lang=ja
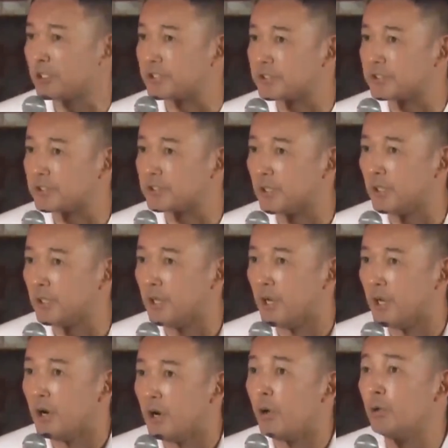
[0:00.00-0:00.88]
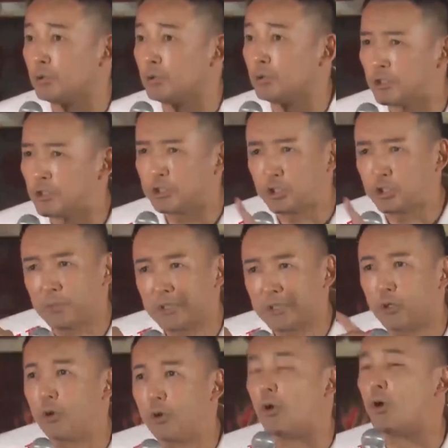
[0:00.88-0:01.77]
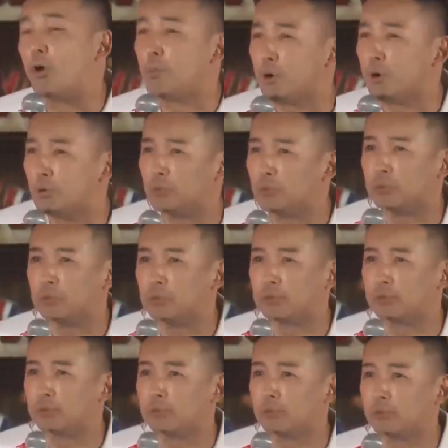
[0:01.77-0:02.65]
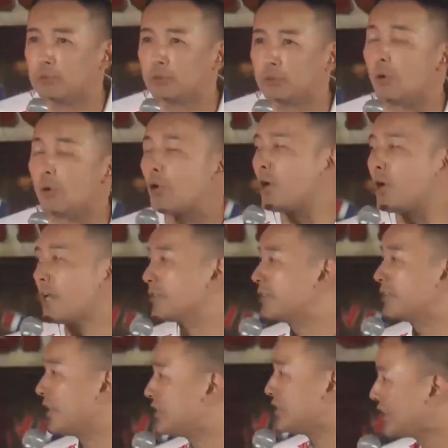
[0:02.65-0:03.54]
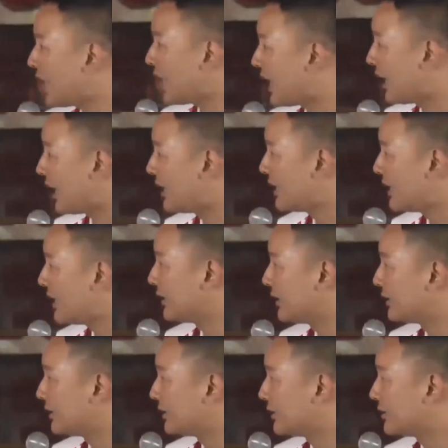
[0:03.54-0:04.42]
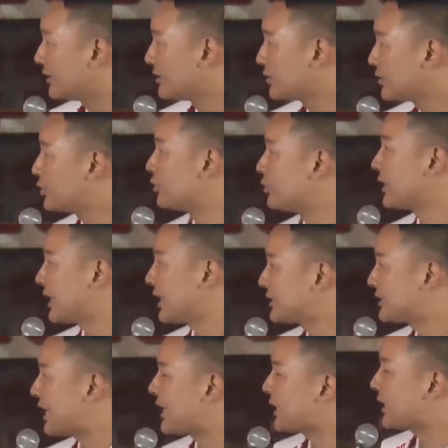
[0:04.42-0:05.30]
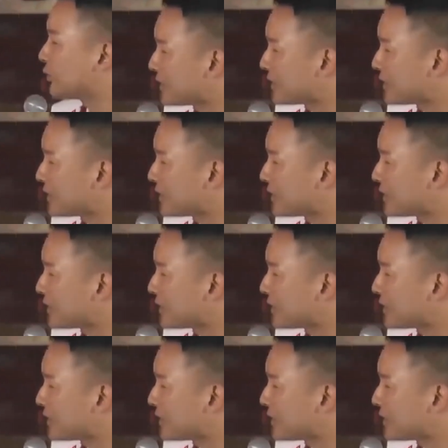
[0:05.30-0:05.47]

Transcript: す本当に人々を思う心ある政治家須藤元気さんありがとうご